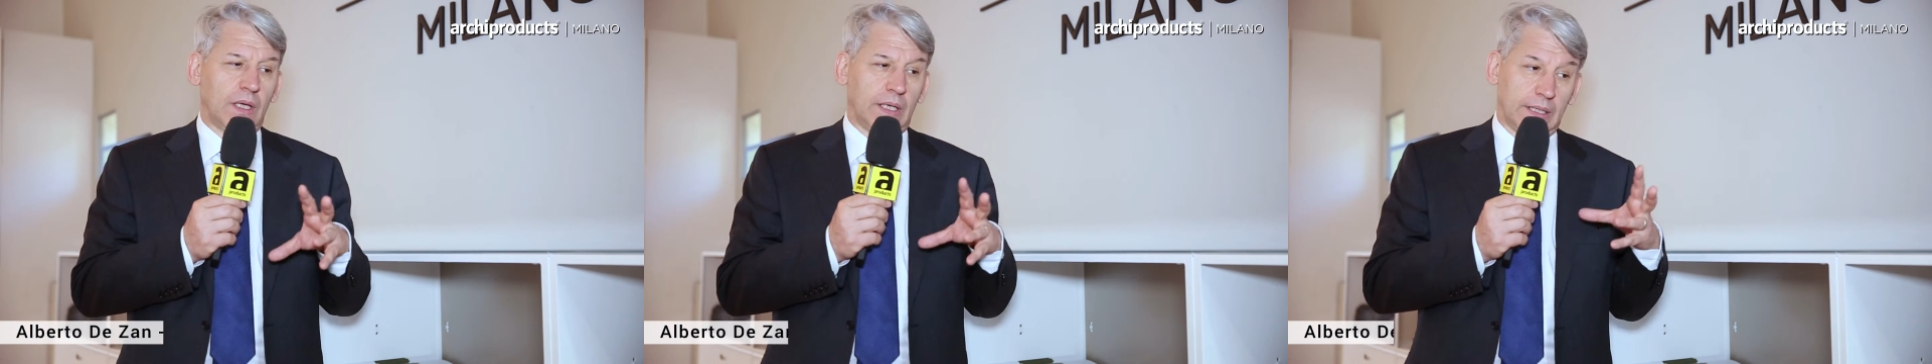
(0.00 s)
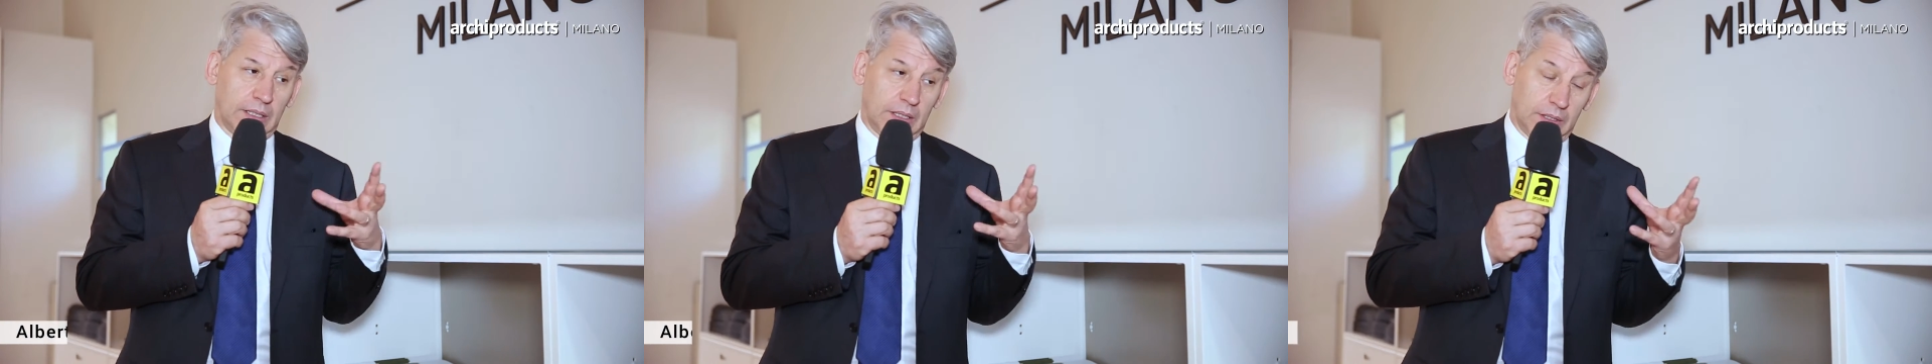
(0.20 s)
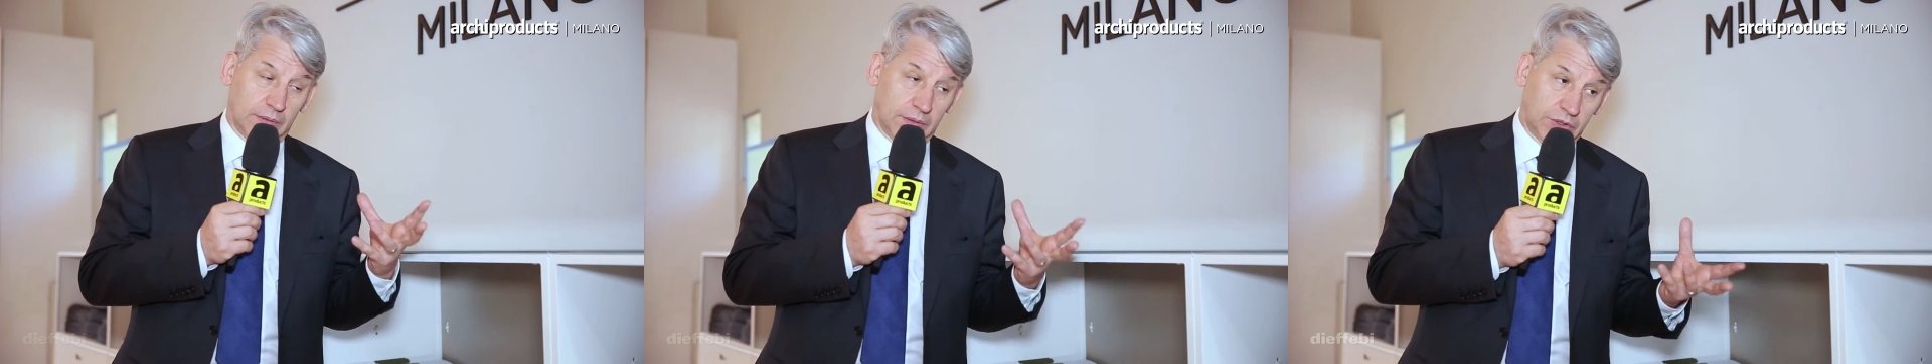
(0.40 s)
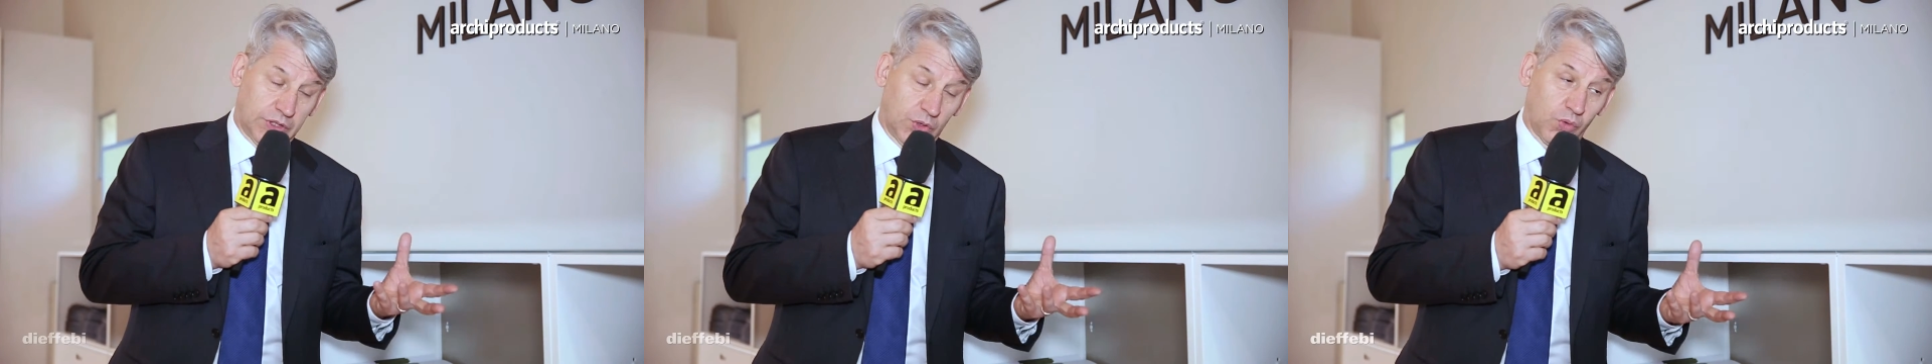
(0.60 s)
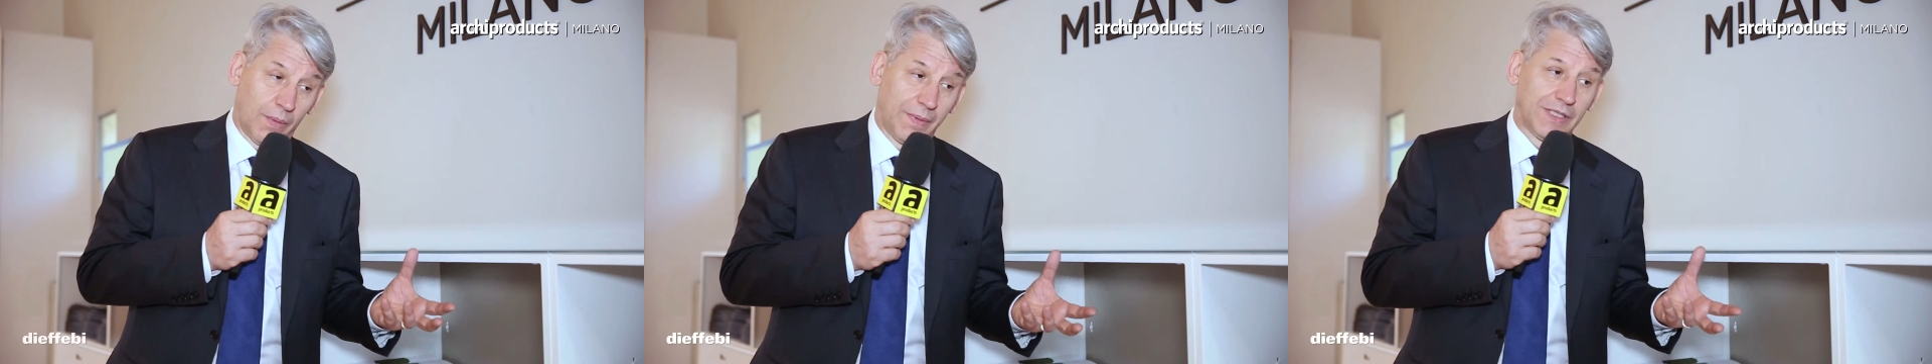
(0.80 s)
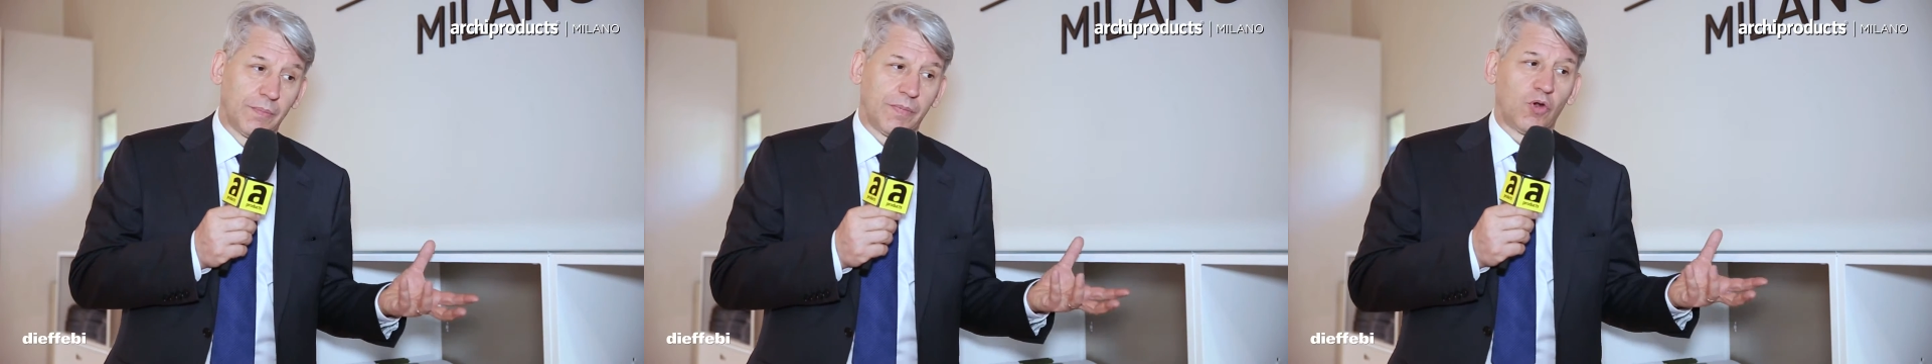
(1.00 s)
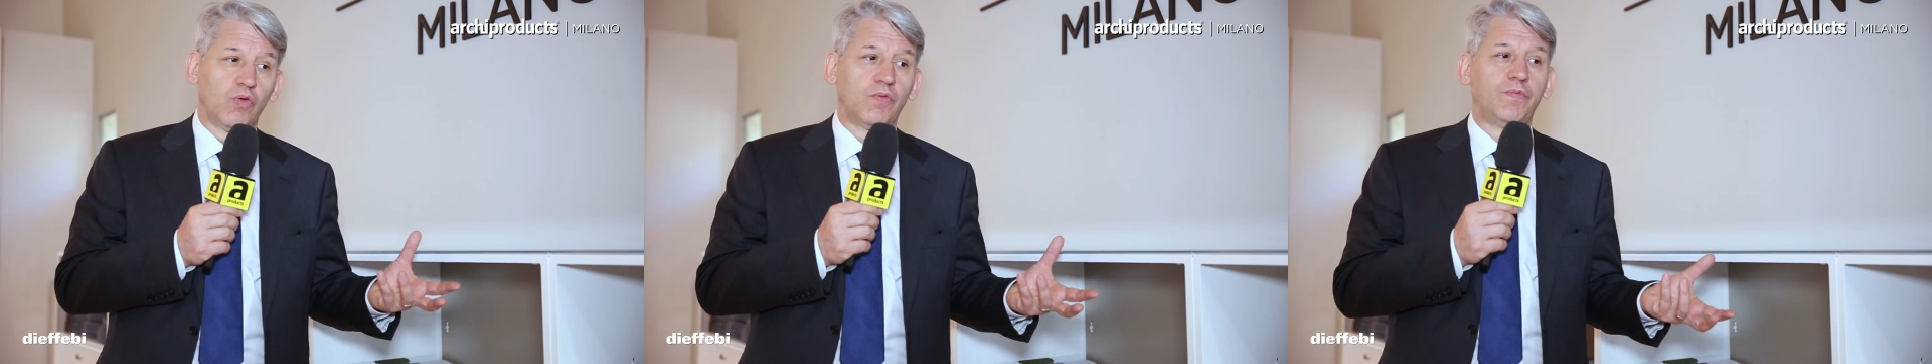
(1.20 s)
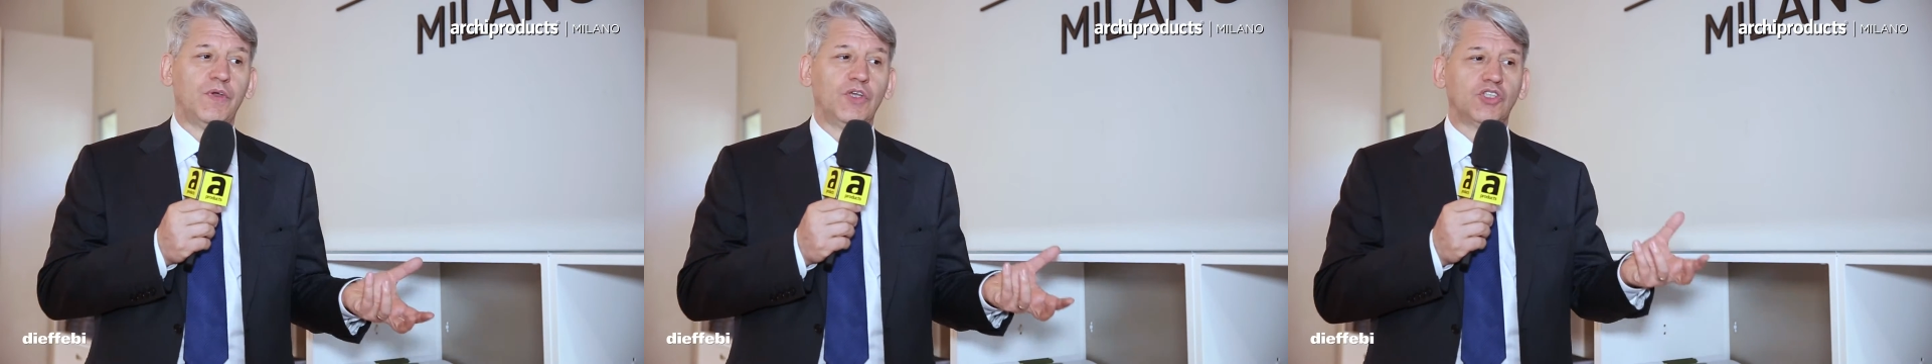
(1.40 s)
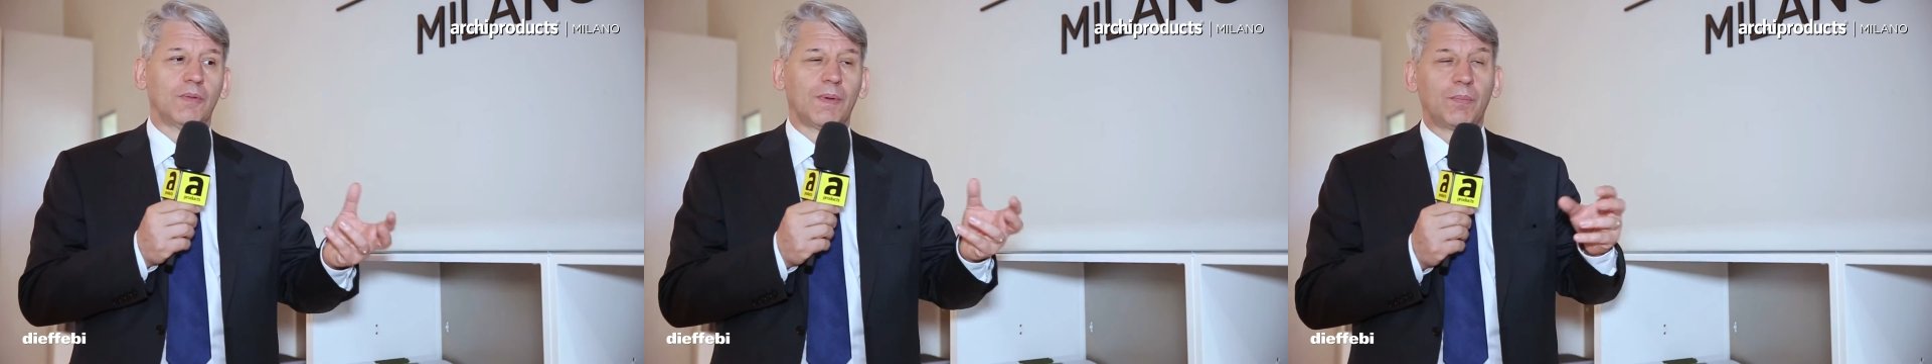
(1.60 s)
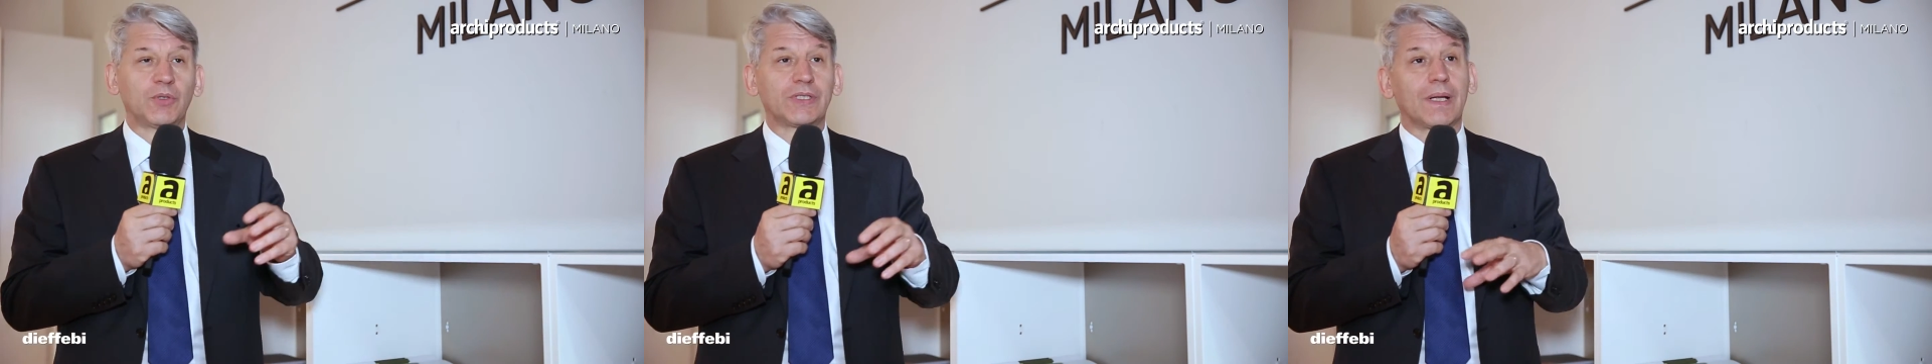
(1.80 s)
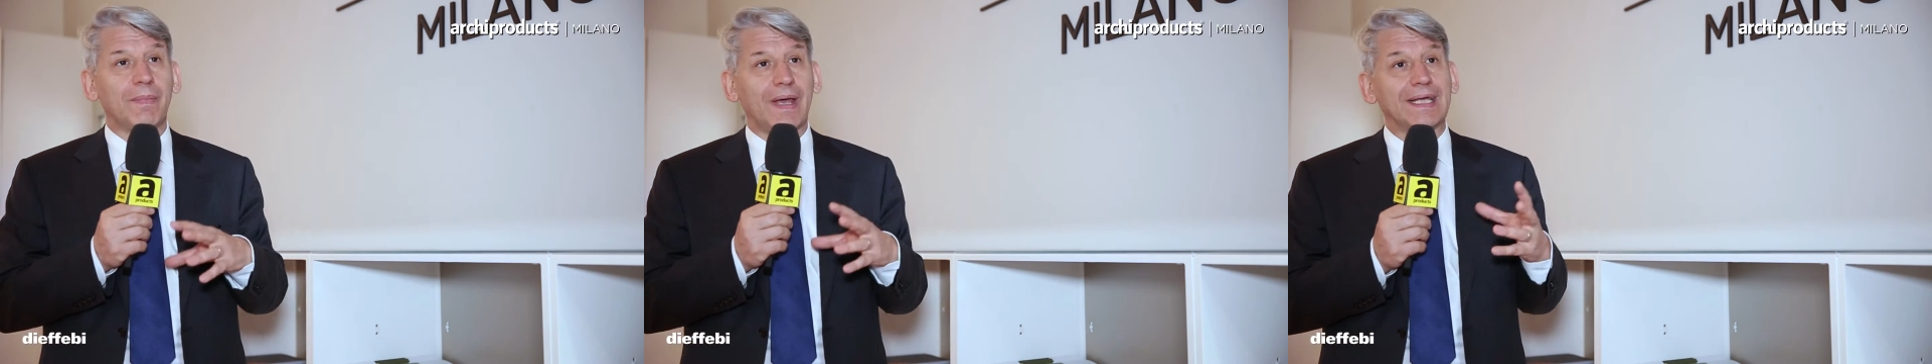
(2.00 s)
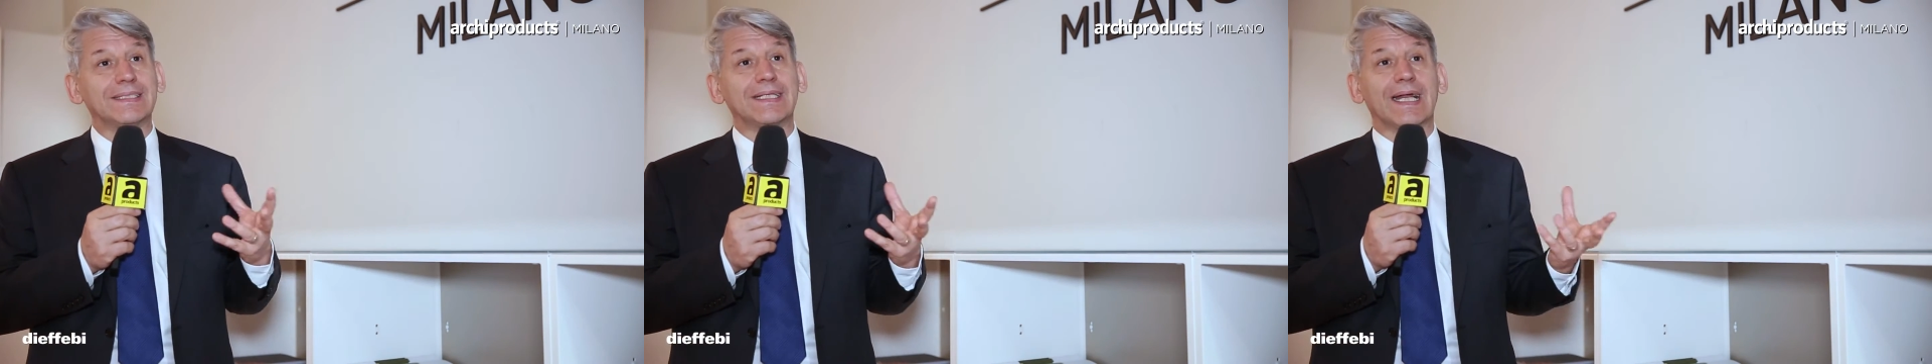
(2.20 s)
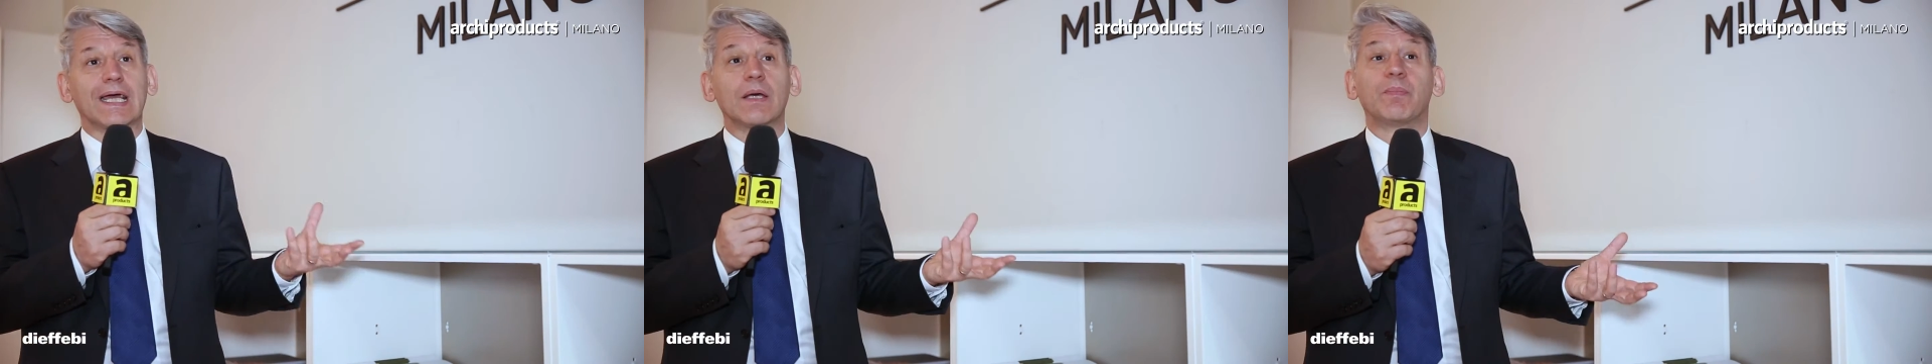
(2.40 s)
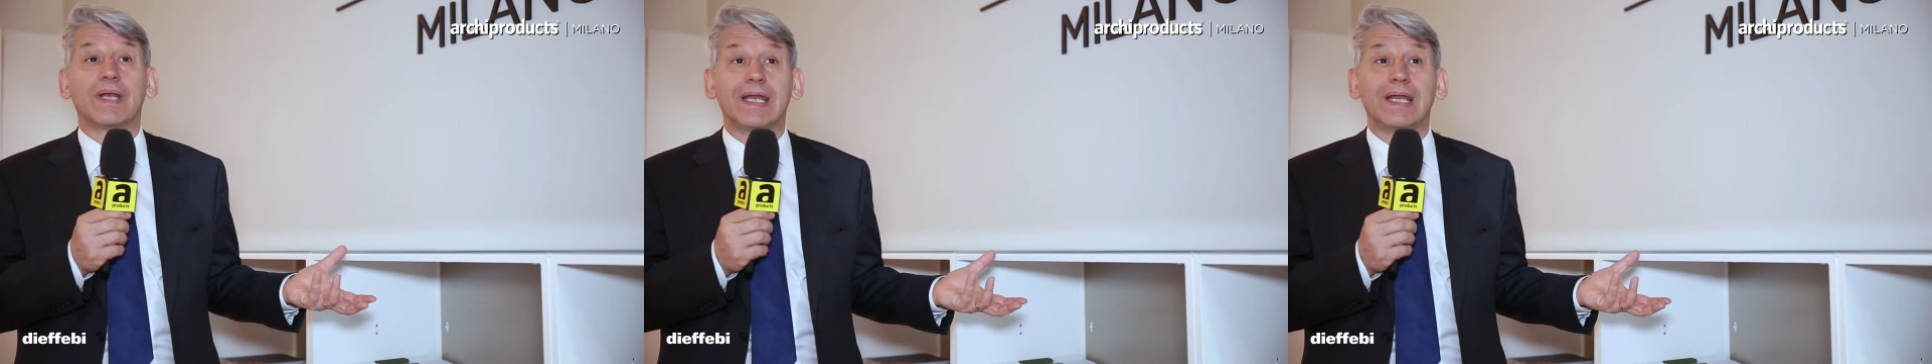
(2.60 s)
eh, sicuramente per l'ufficio ma potrebbe essere anche